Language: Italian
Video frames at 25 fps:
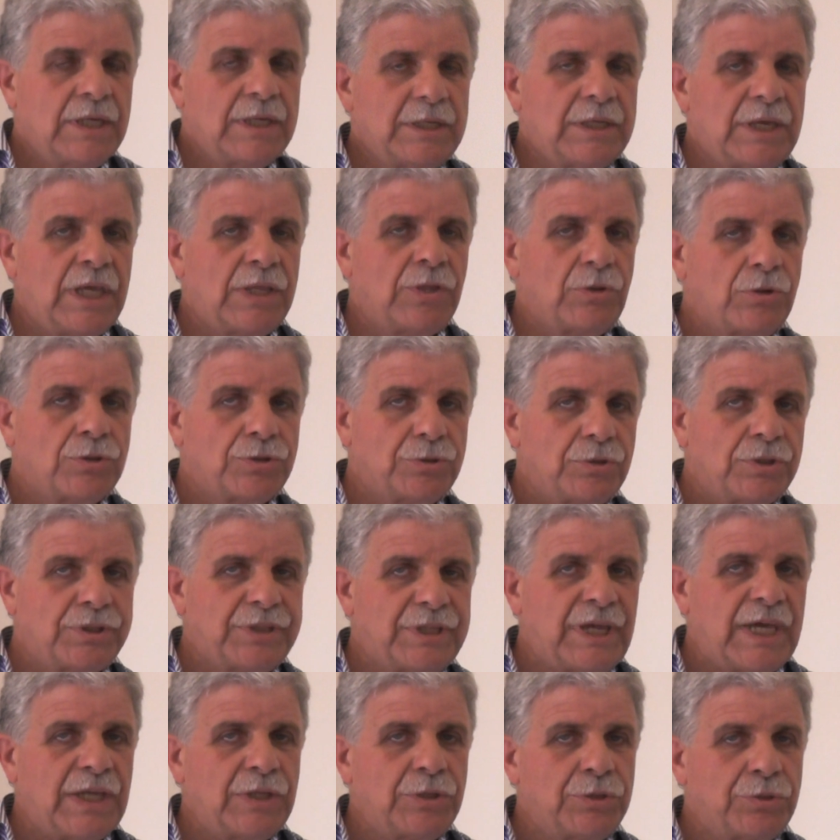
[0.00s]
Chiedono
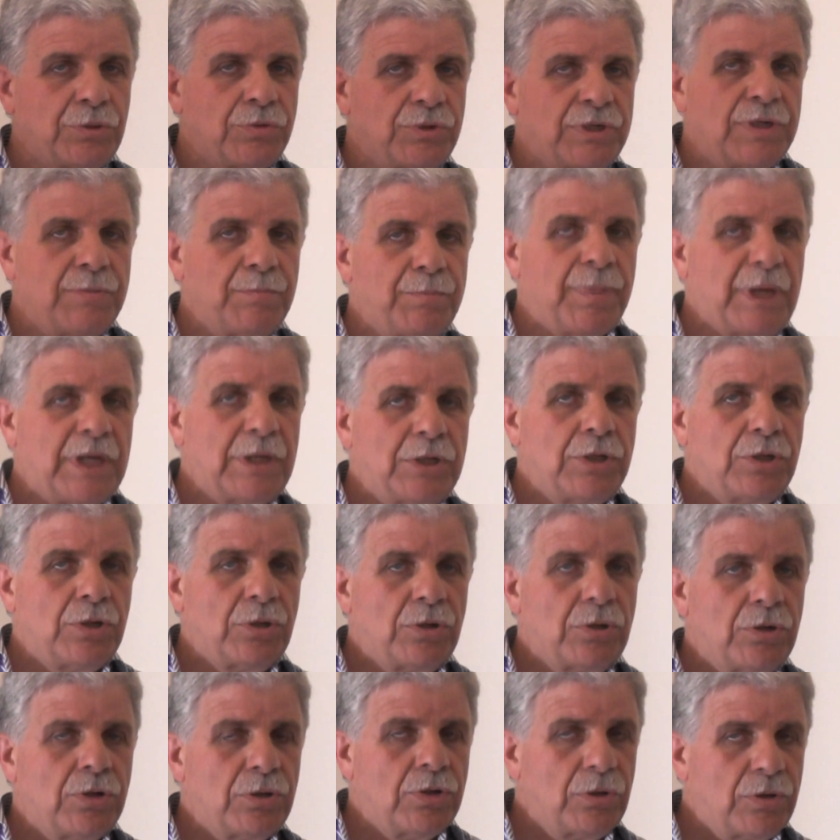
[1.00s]
soltanto un
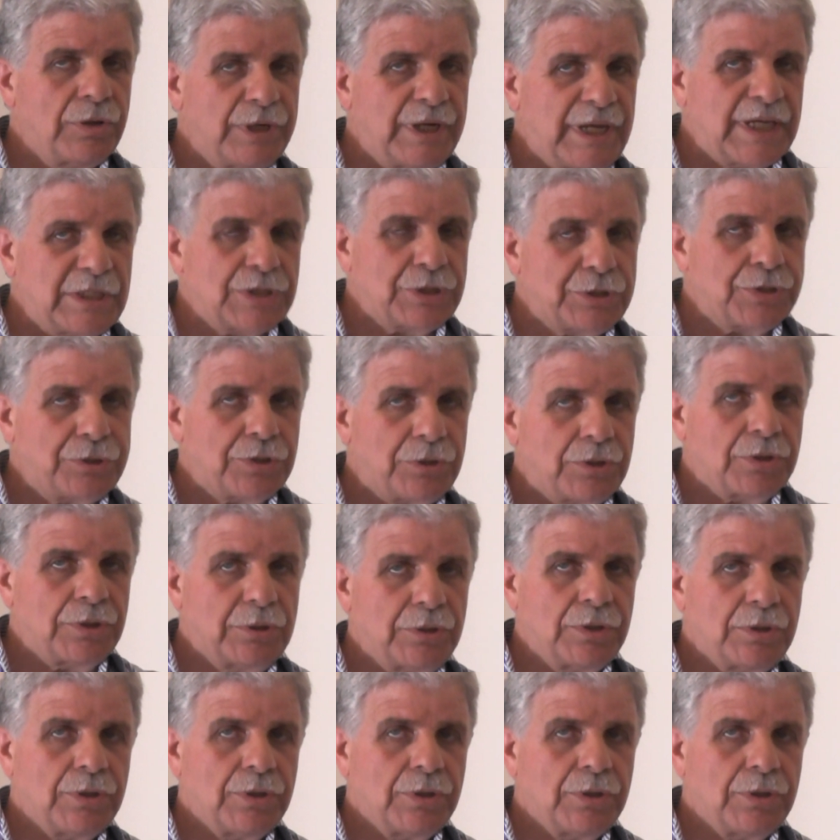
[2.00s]
impegno onesto,